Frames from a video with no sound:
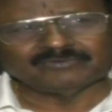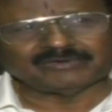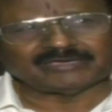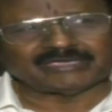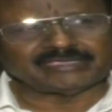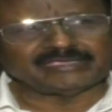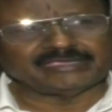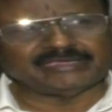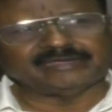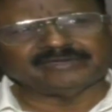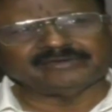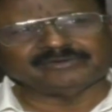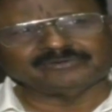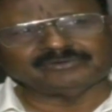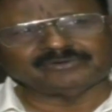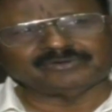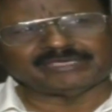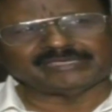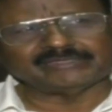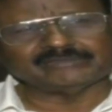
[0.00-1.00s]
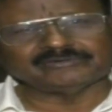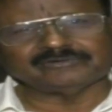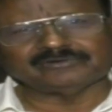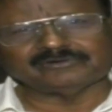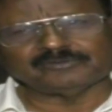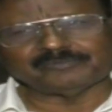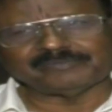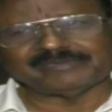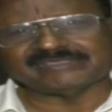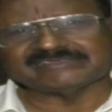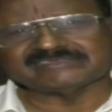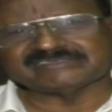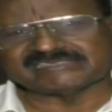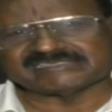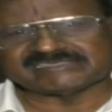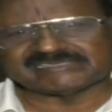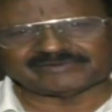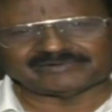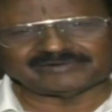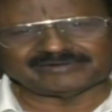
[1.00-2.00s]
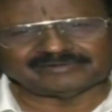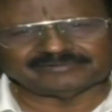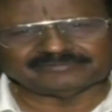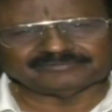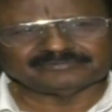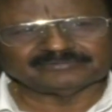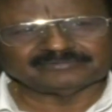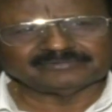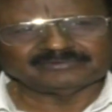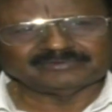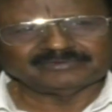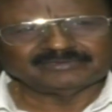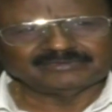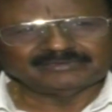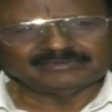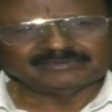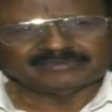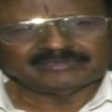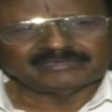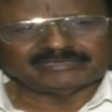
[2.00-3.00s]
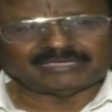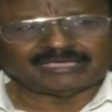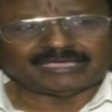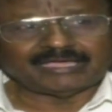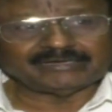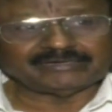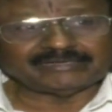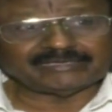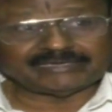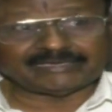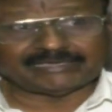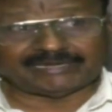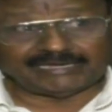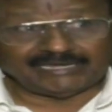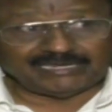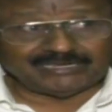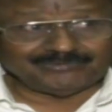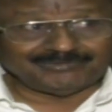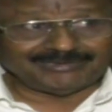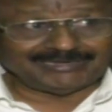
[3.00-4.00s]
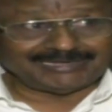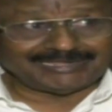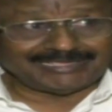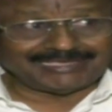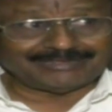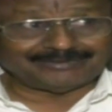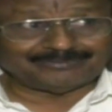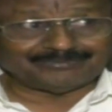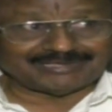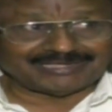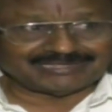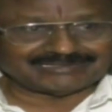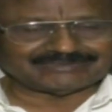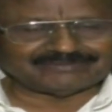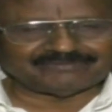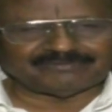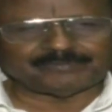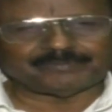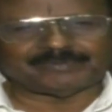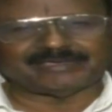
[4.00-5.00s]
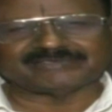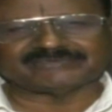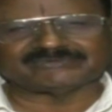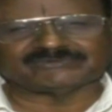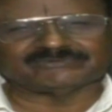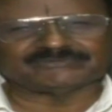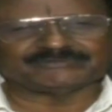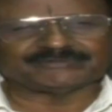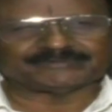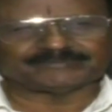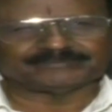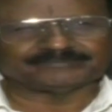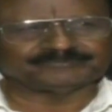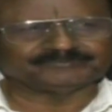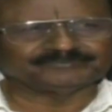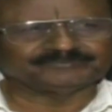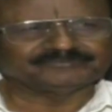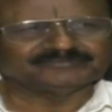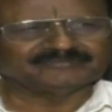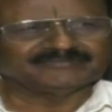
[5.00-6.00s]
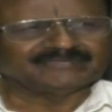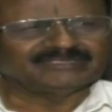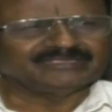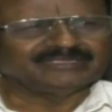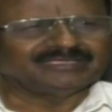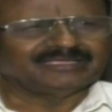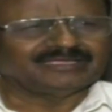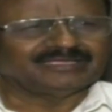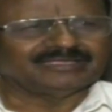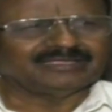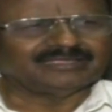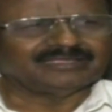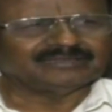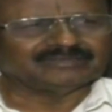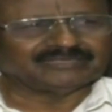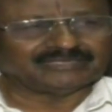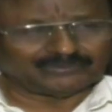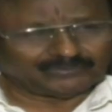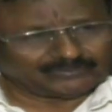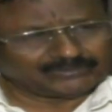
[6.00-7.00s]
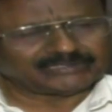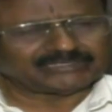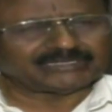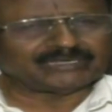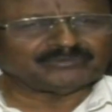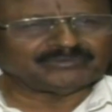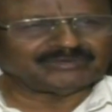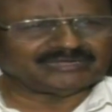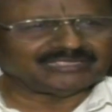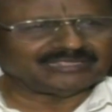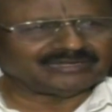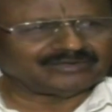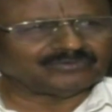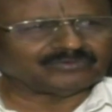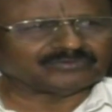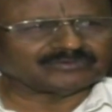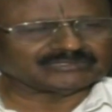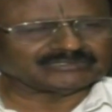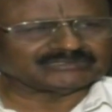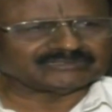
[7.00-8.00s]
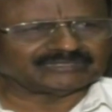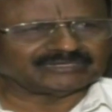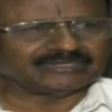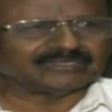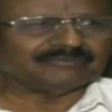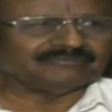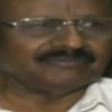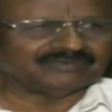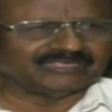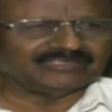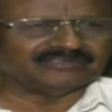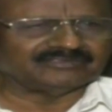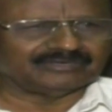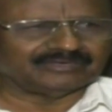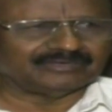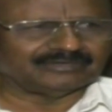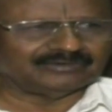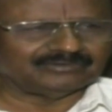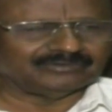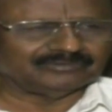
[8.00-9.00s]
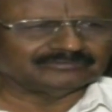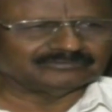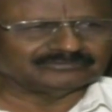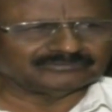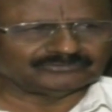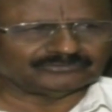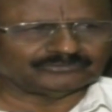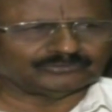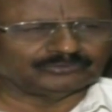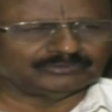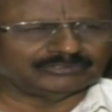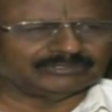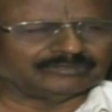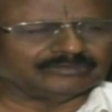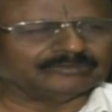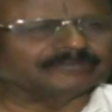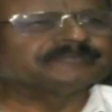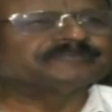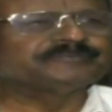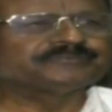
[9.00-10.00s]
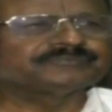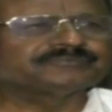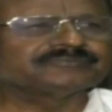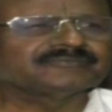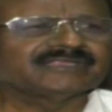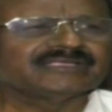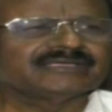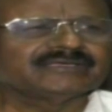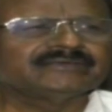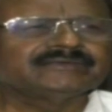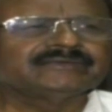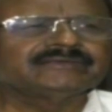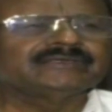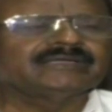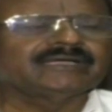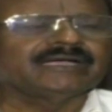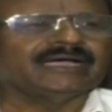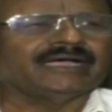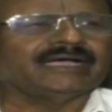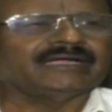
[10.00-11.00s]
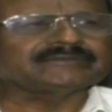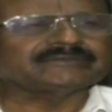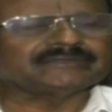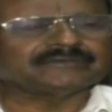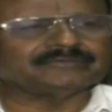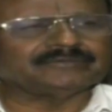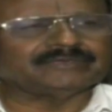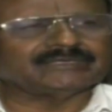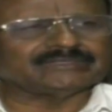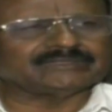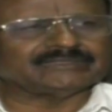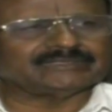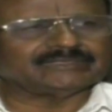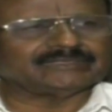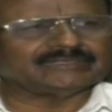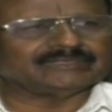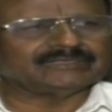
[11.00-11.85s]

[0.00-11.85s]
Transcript: ఒక ఏడుగురు ఐదుగురునో పాస్ చేసేవాళ్ళు అంటే క్రీమీ లేయర్ మాత్రమే పాస్ అవుతారు hmm. నేను ఒక క్రీమీ లేయర్లో ఒక తన్ని విలేజ్లలో స్కూళ్ళల్లో ఆ తర్వాత